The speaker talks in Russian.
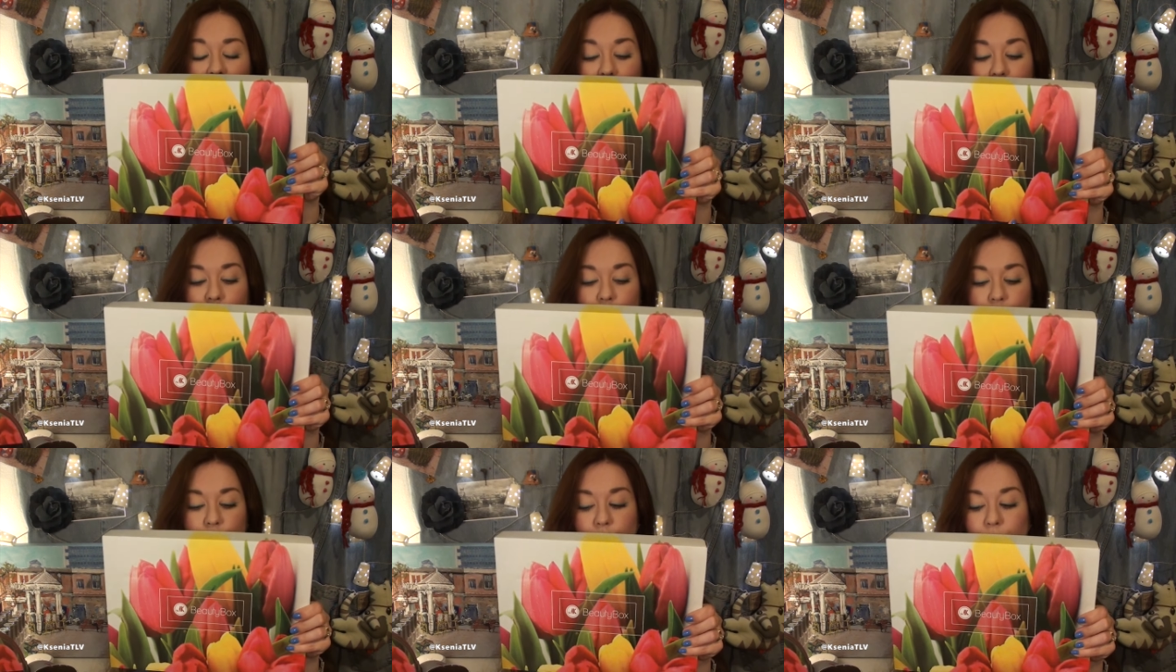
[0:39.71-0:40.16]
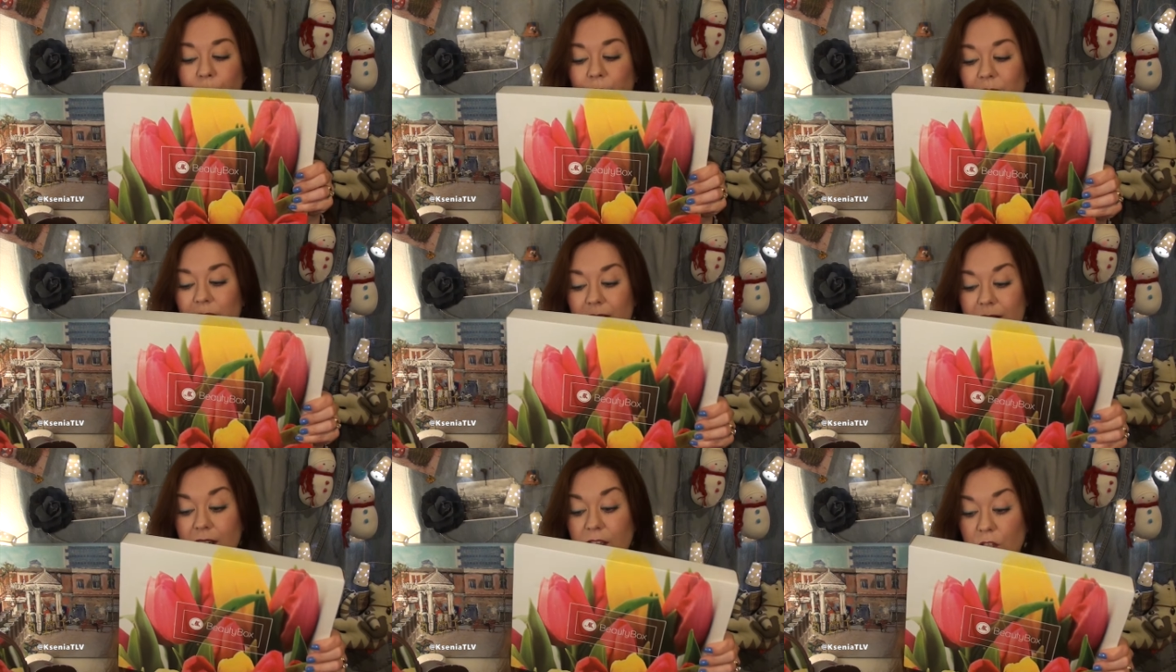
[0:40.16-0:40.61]
чем то, что
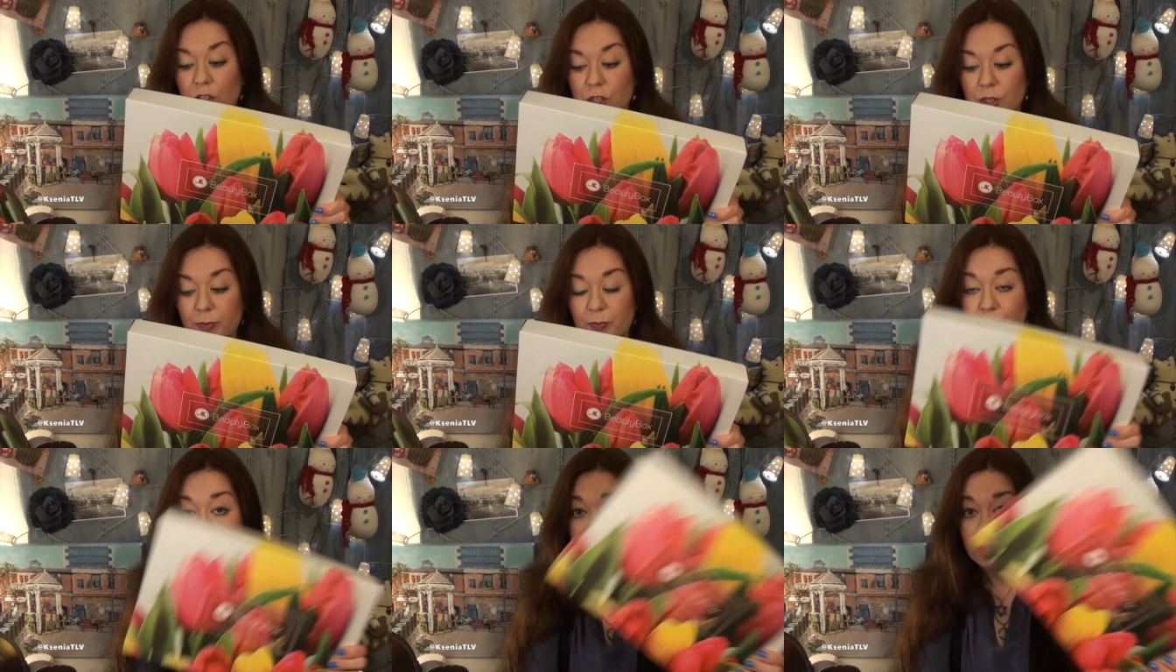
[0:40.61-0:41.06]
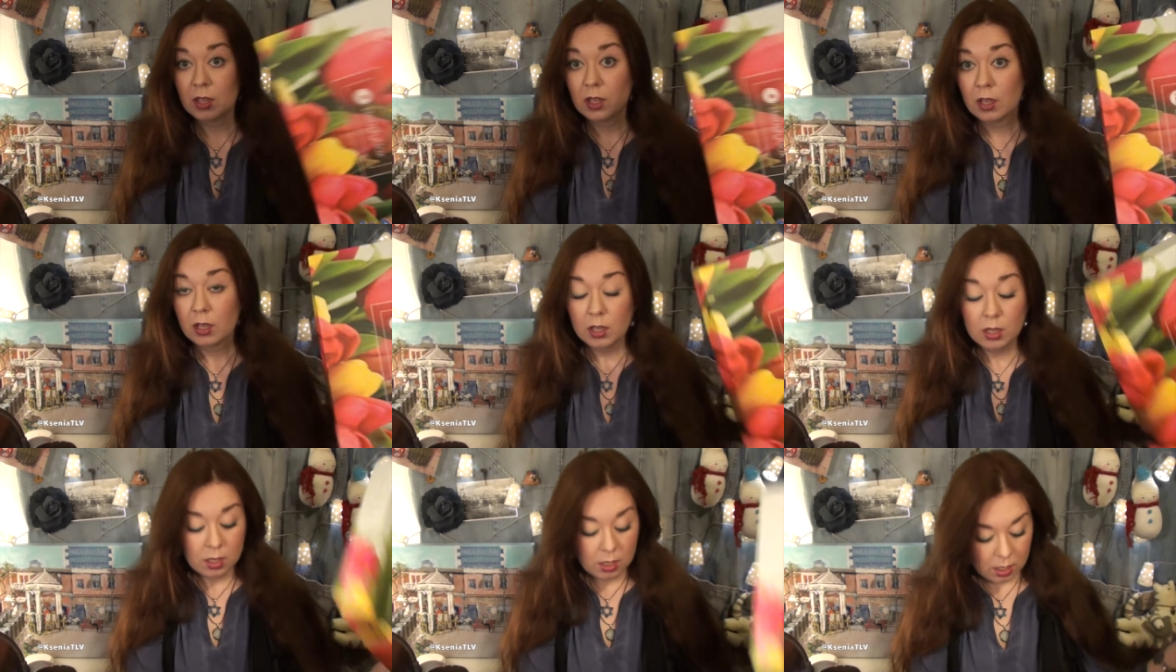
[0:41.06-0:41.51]
было раньше.
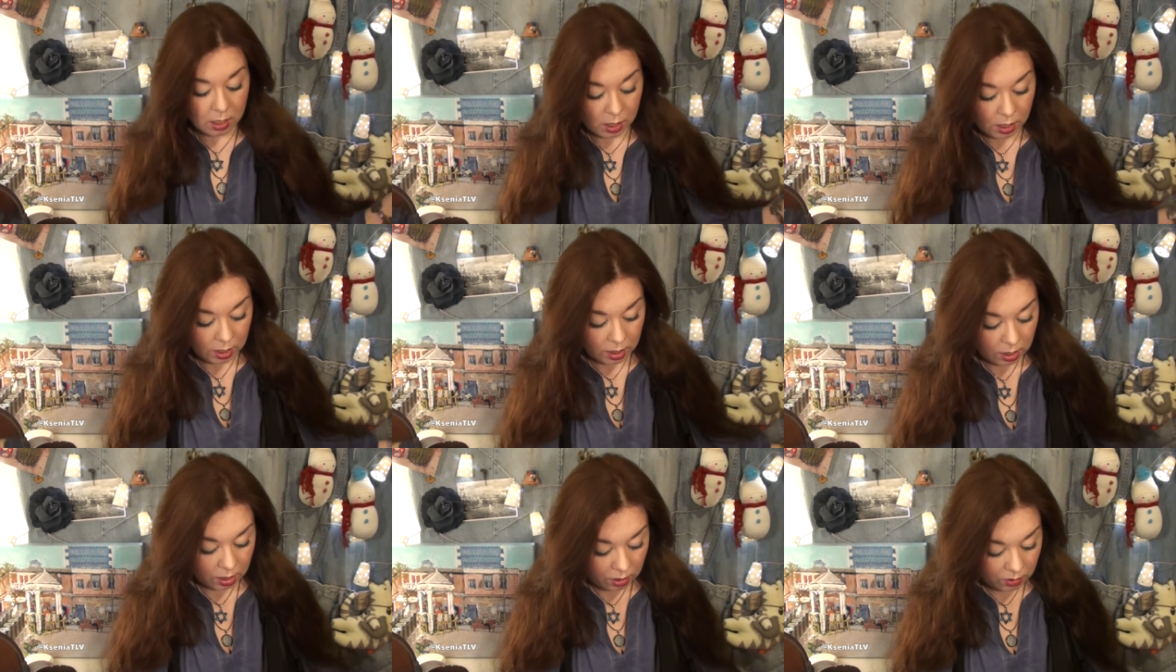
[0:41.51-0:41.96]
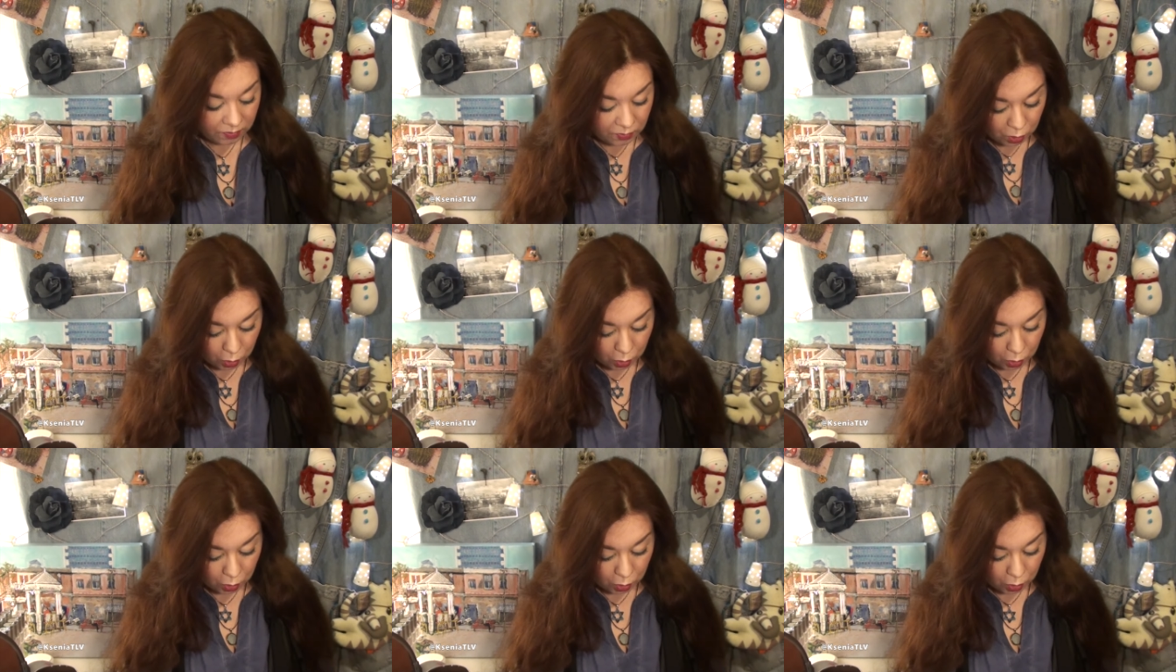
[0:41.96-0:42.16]
И